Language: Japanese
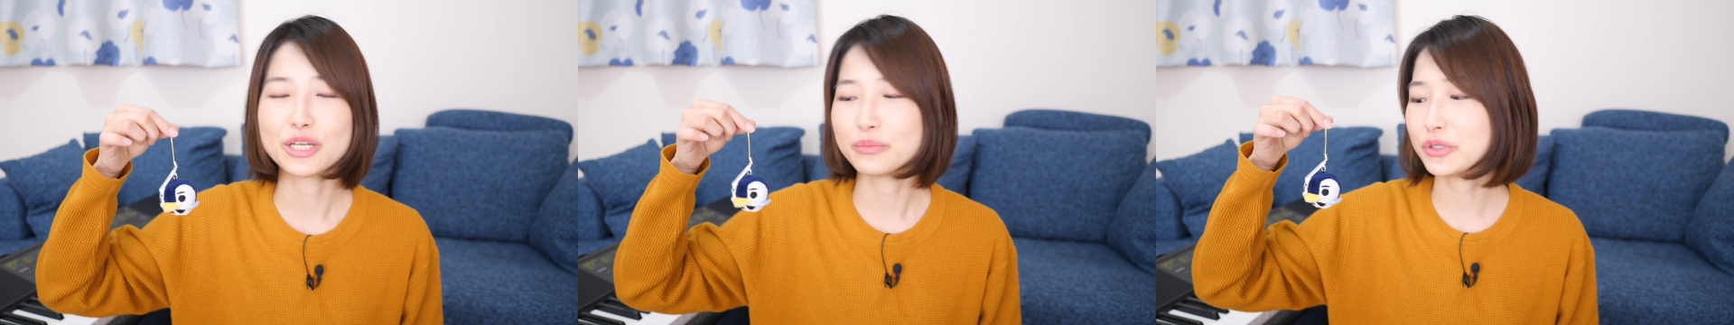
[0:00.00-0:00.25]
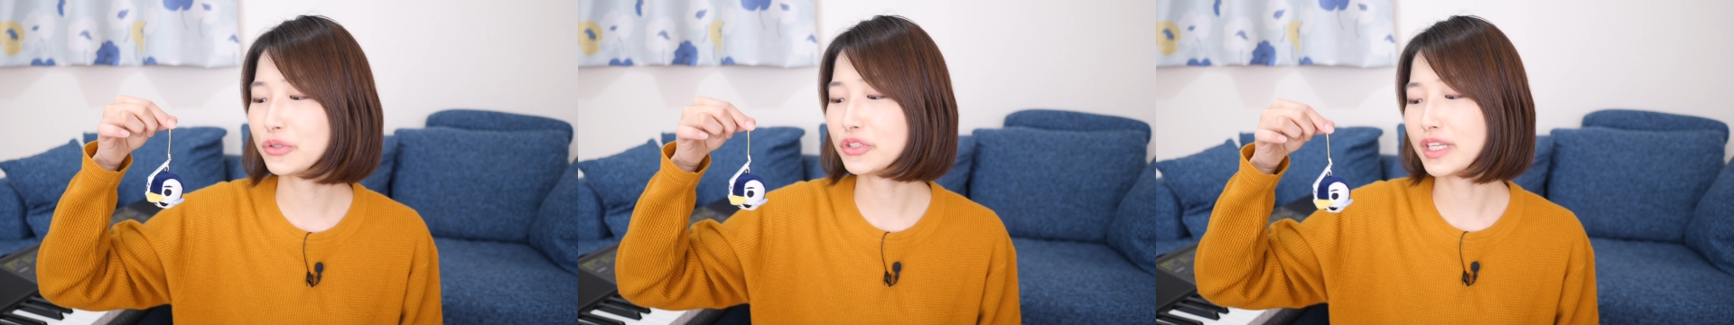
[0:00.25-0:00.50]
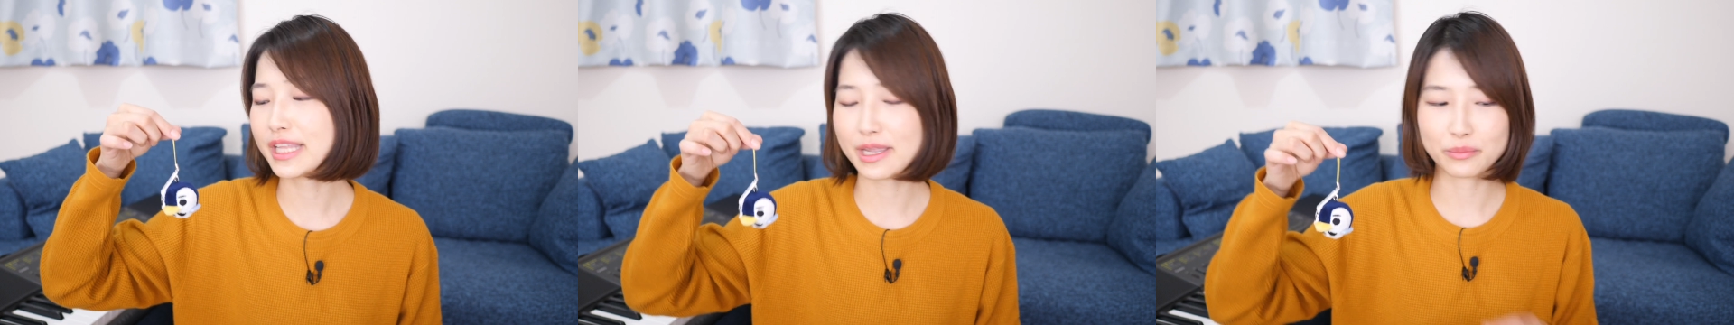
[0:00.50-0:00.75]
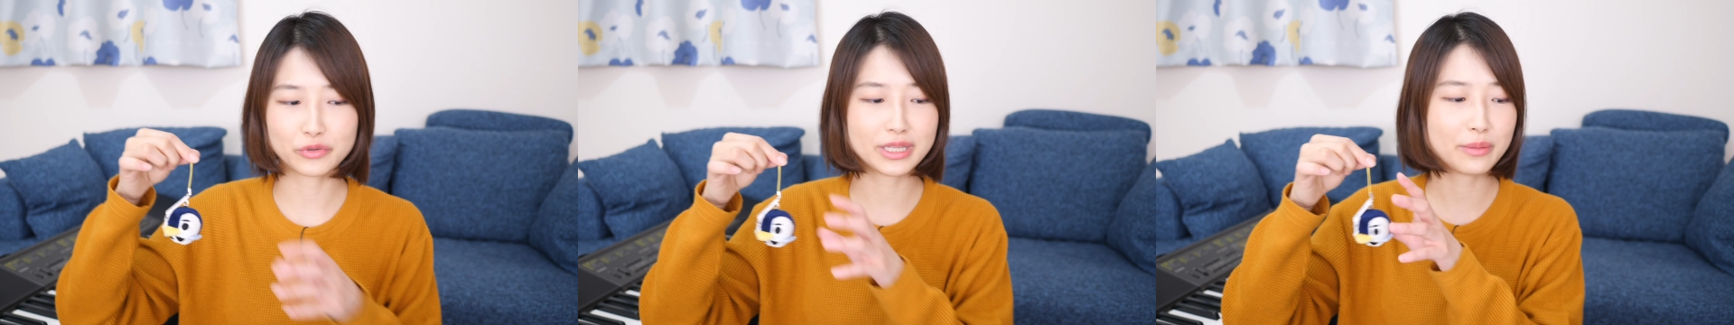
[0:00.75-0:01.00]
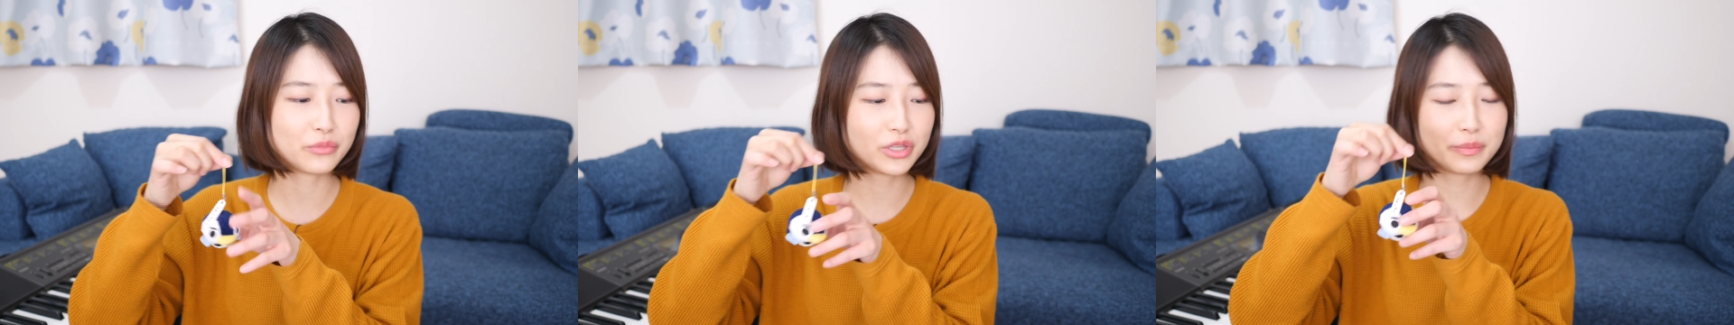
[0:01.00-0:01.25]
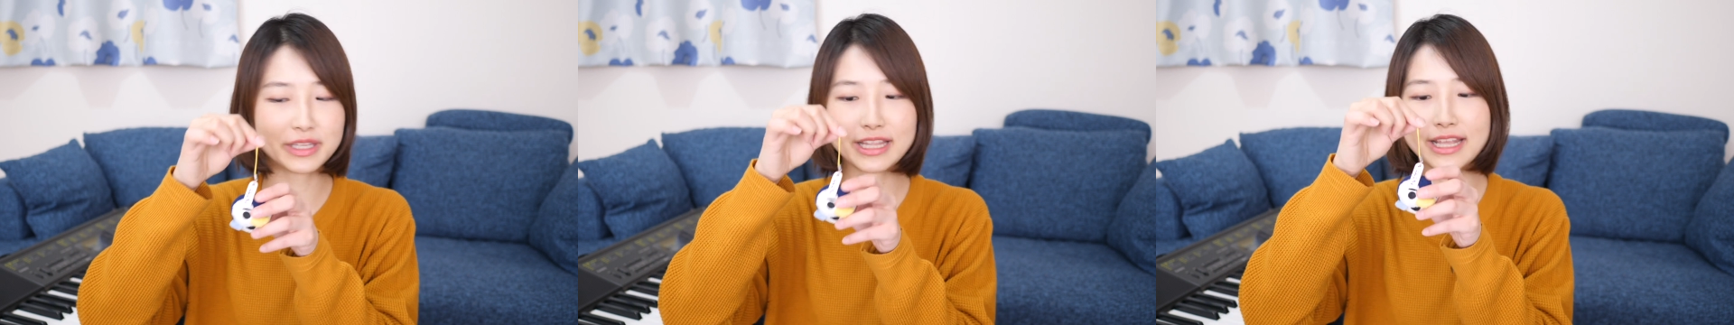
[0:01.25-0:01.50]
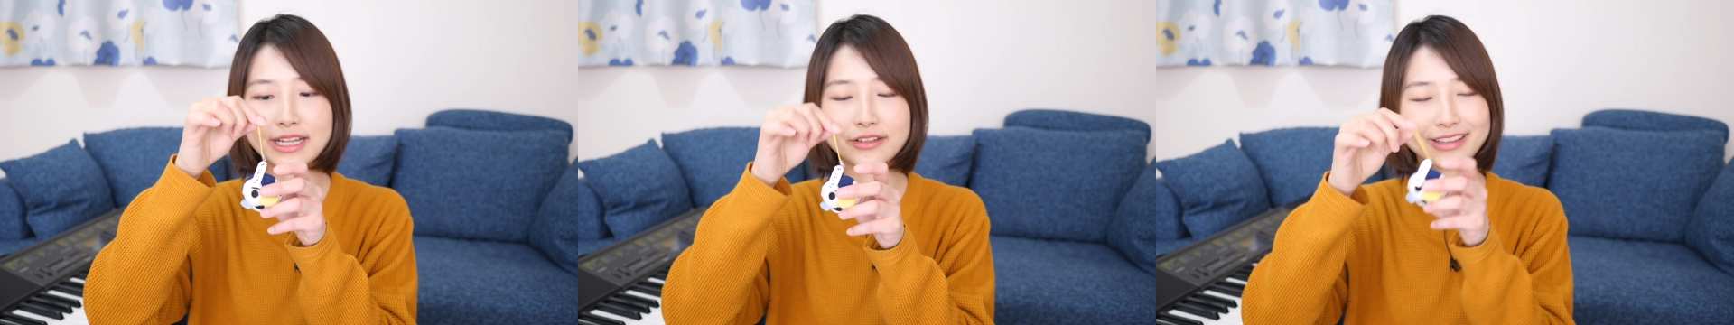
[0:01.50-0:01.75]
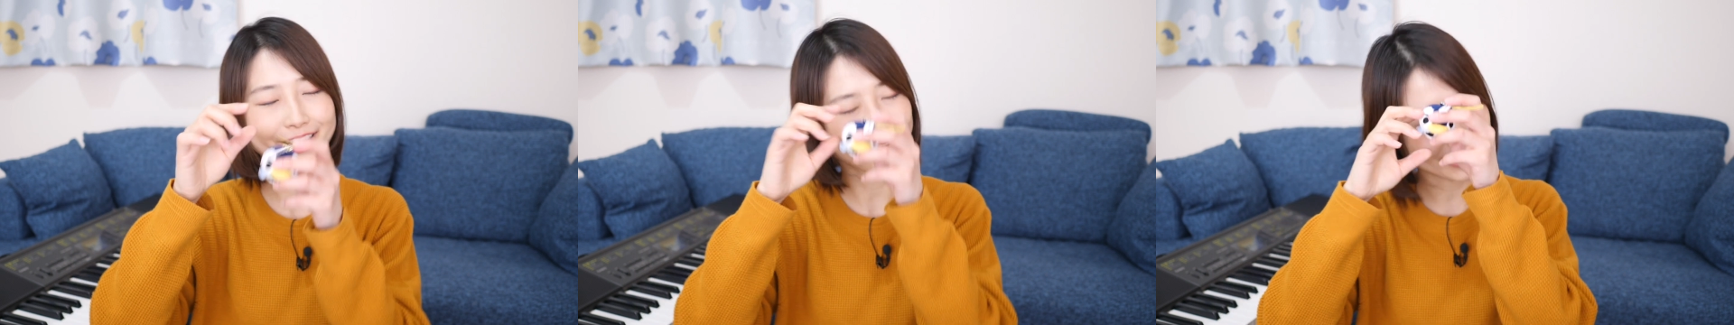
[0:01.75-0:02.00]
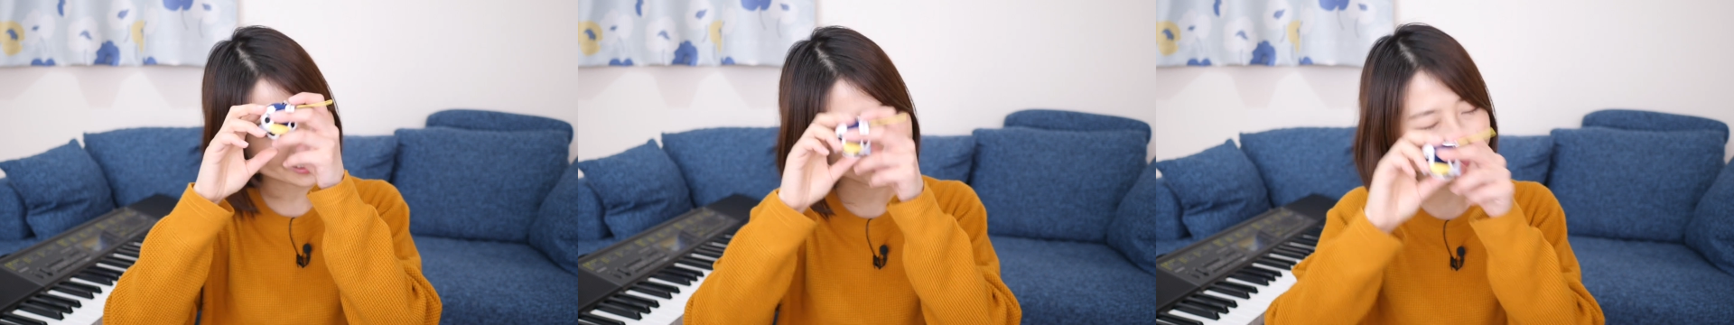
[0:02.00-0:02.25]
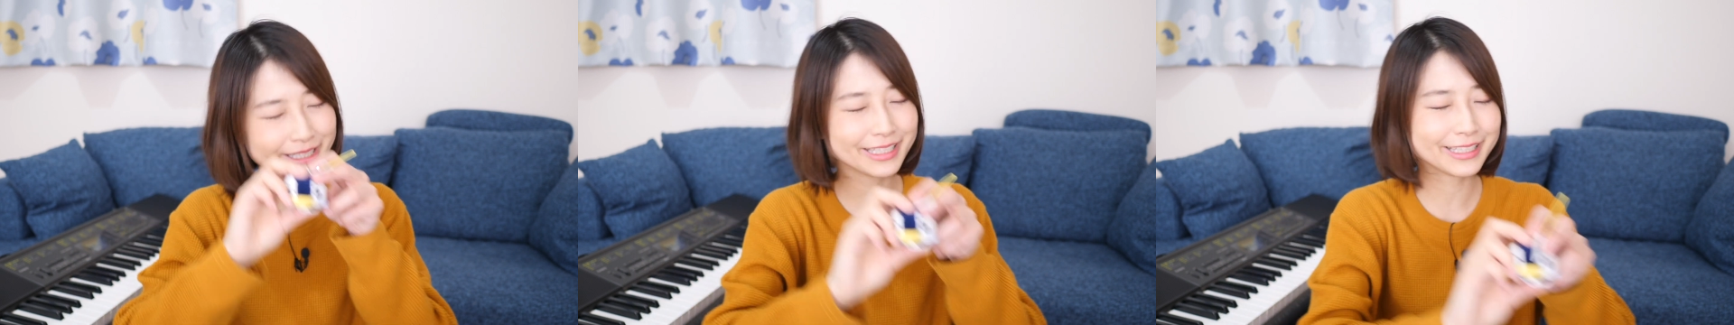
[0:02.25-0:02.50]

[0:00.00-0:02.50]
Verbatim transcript: 文庫ちゃんね、もう眠いみたいなのでおやすみ。